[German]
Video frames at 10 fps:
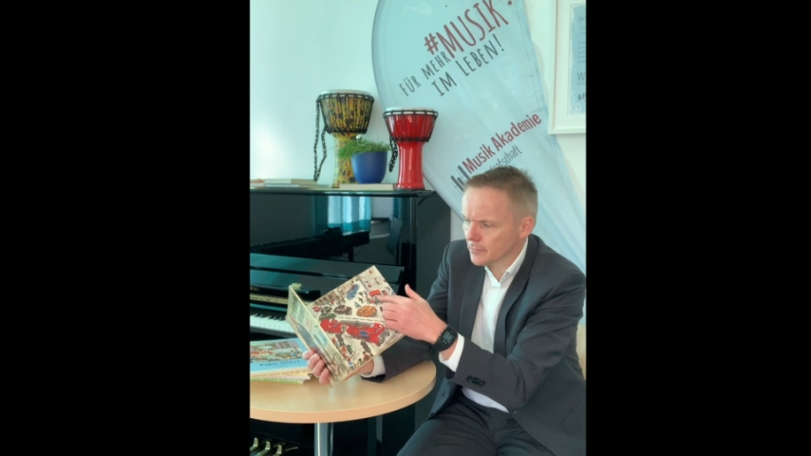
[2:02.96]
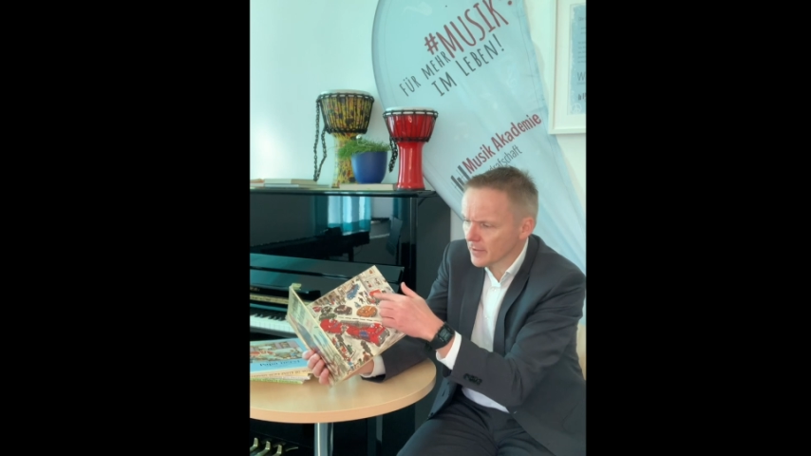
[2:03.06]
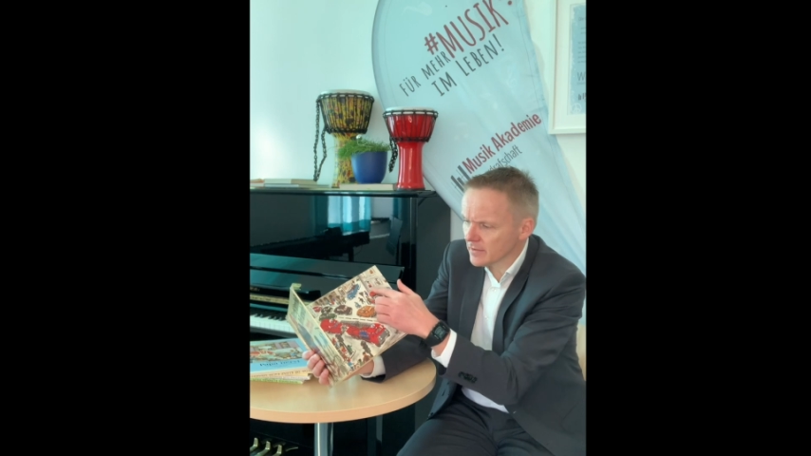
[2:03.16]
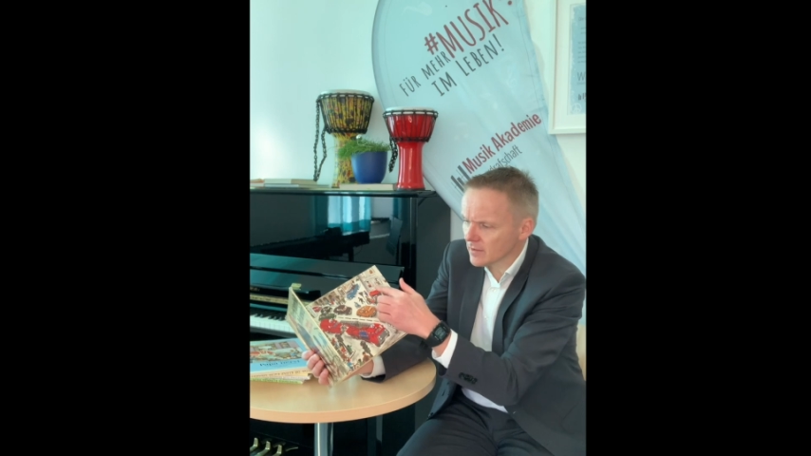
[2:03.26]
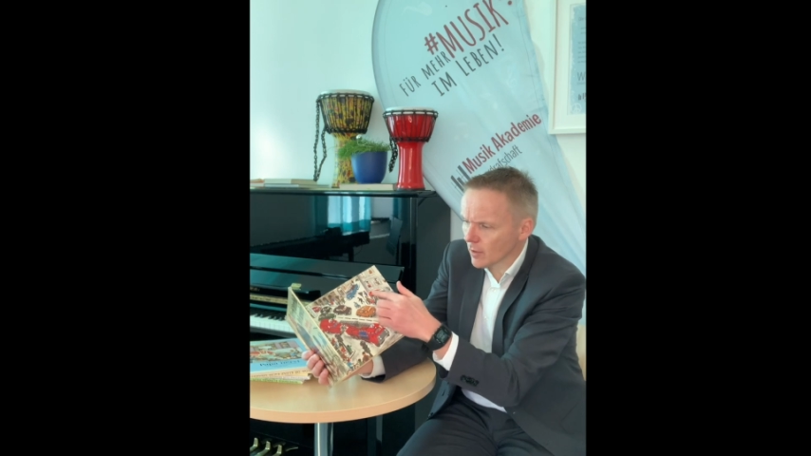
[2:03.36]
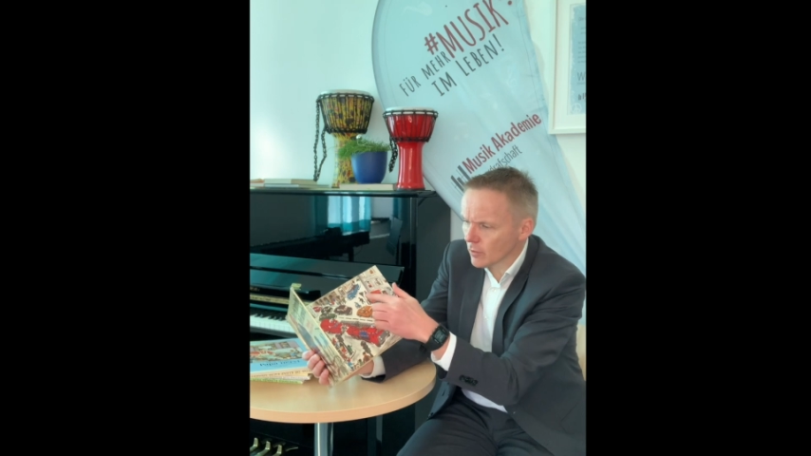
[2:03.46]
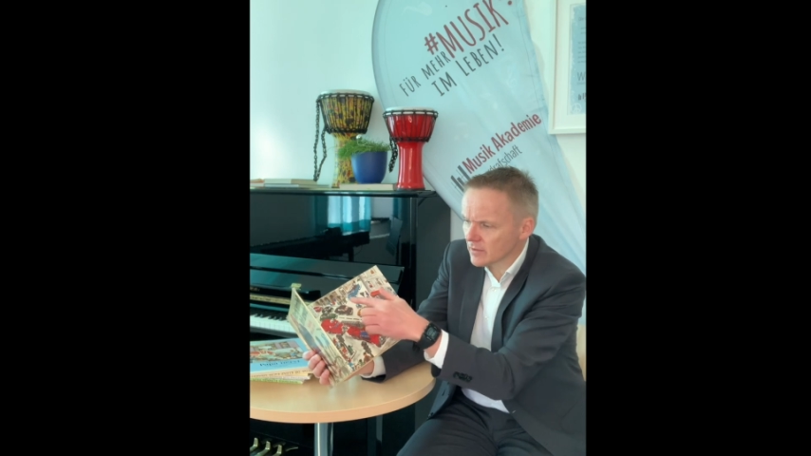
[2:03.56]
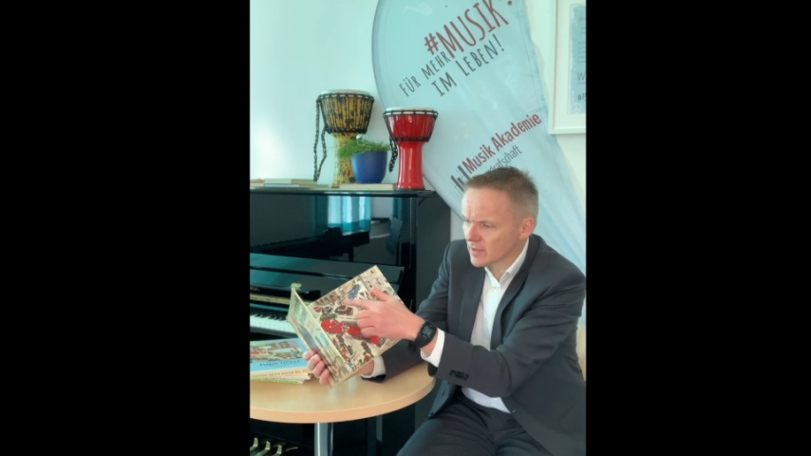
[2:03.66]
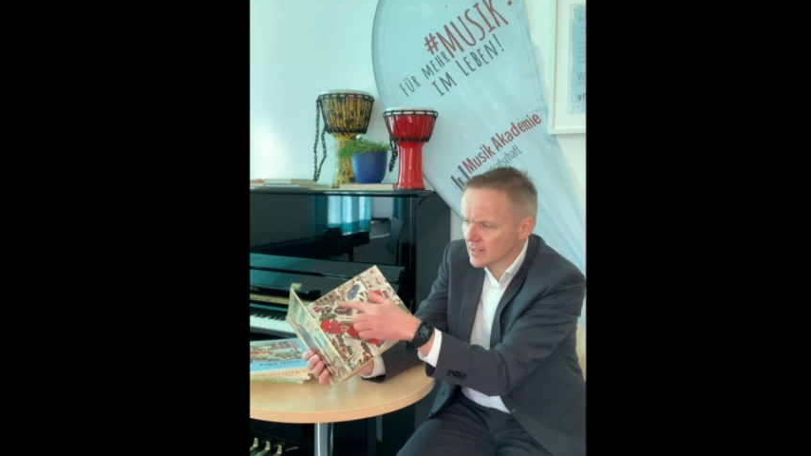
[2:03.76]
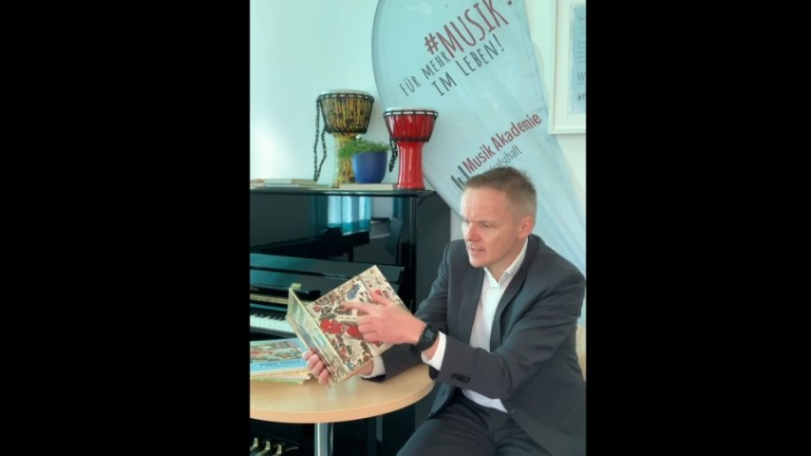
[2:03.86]
fast
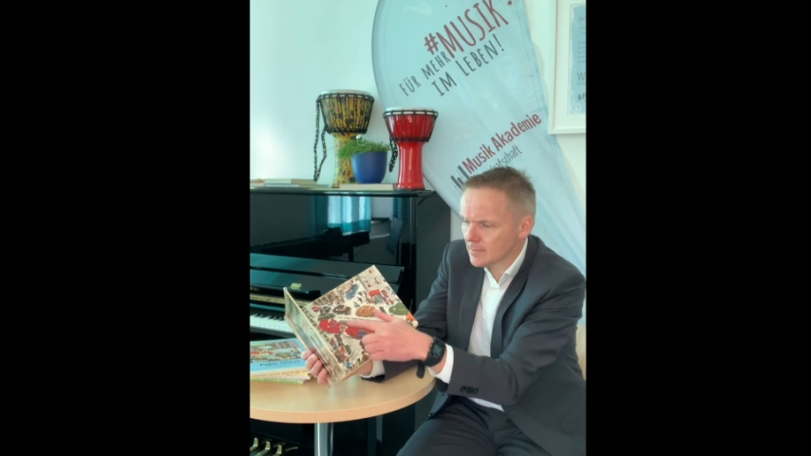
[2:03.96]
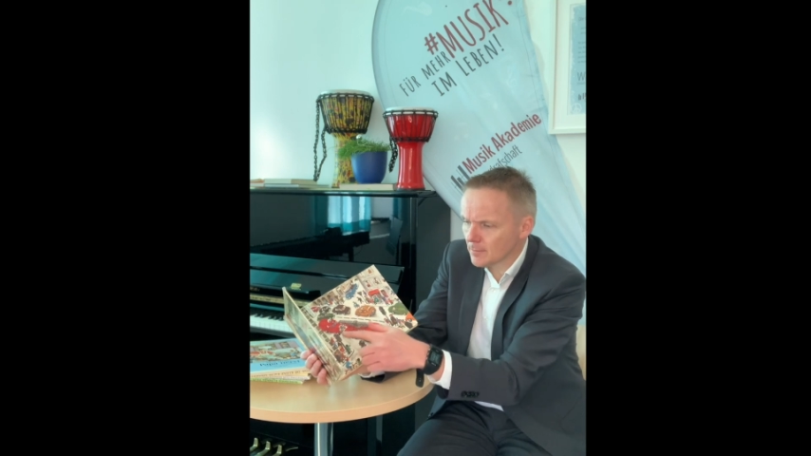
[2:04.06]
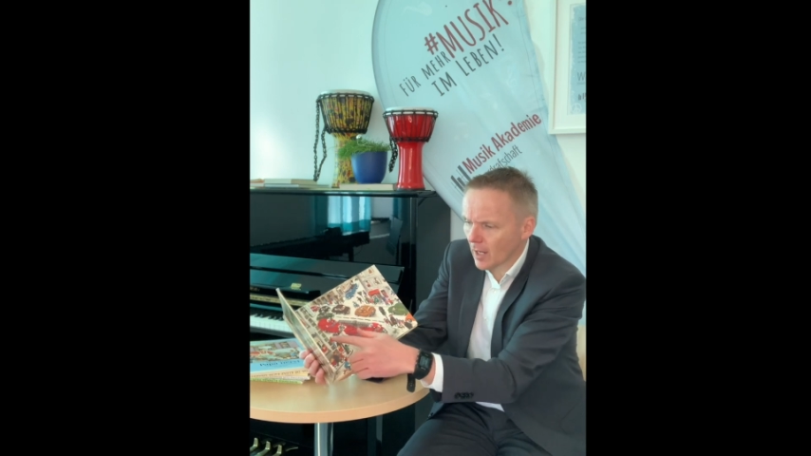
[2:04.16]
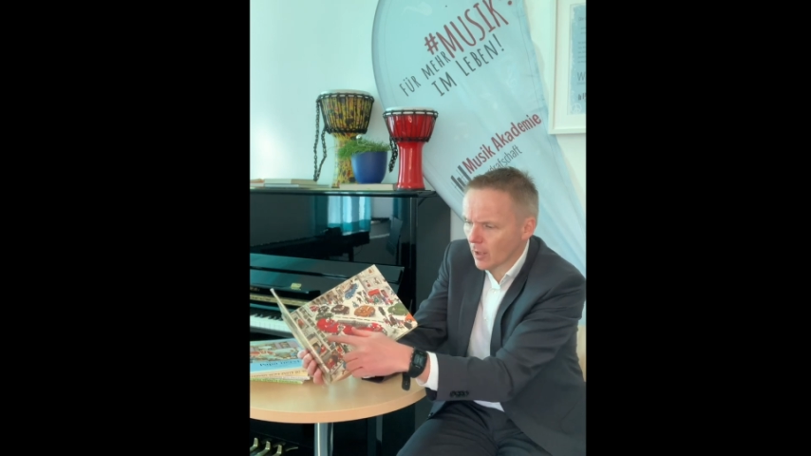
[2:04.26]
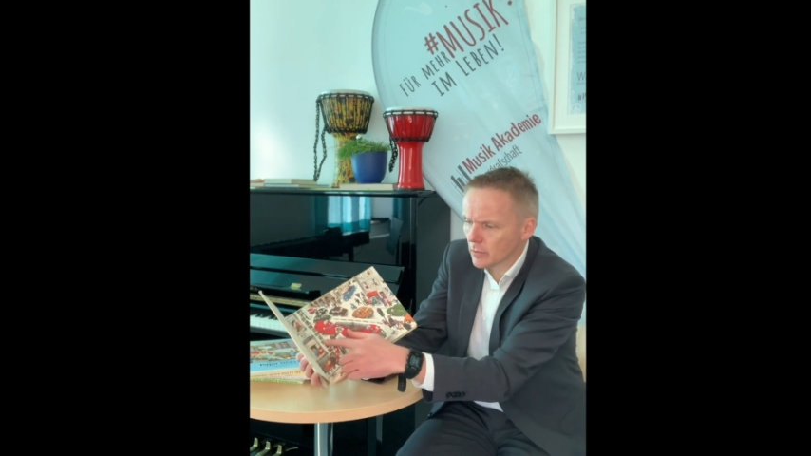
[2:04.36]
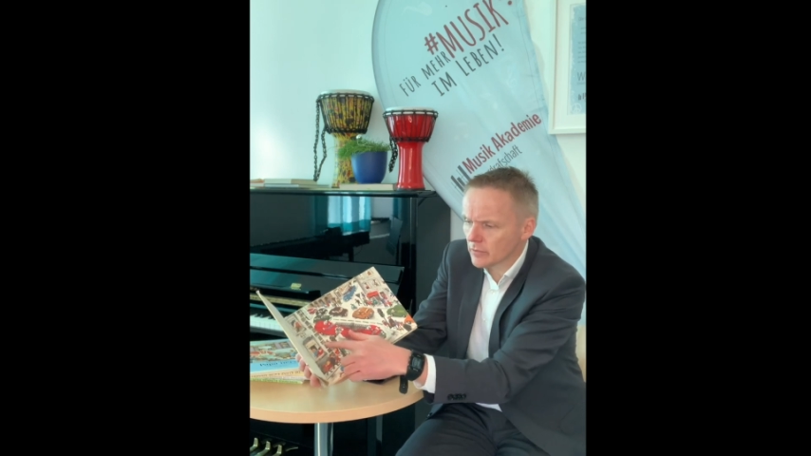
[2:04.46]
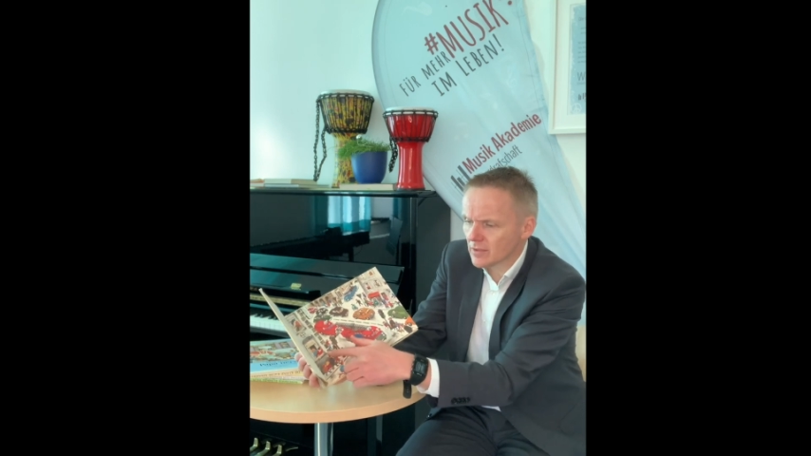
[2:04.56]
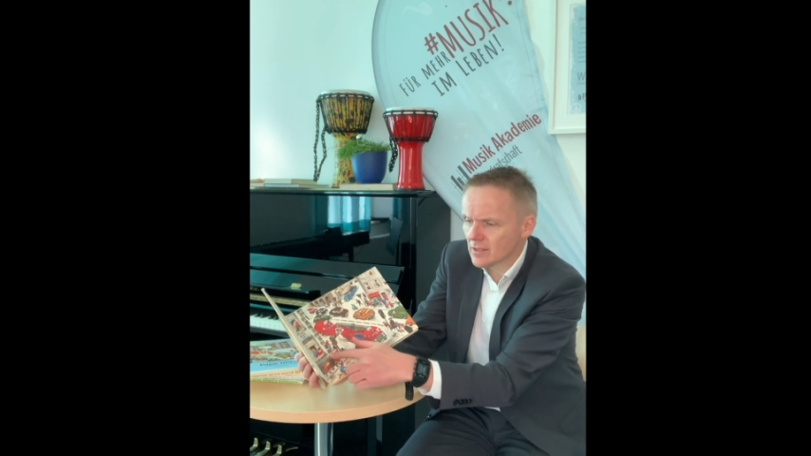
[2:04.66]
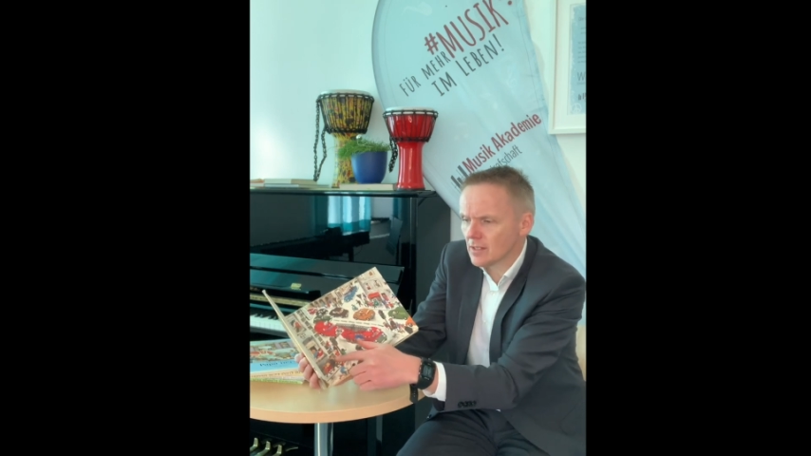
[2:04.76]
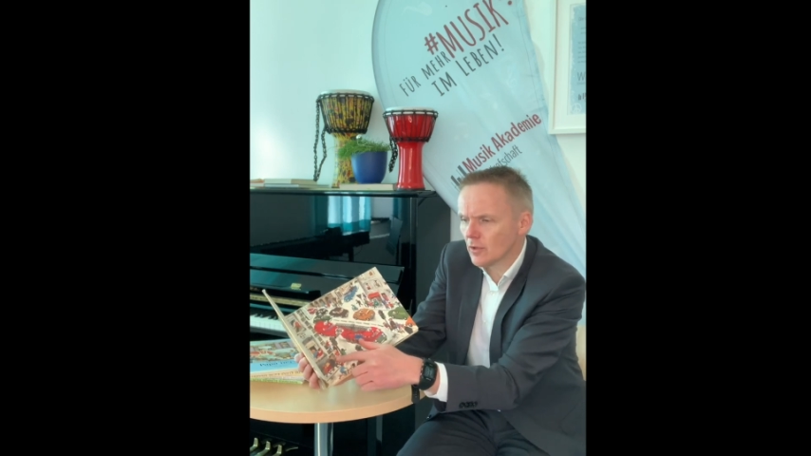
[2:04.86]
aus jedem Haus die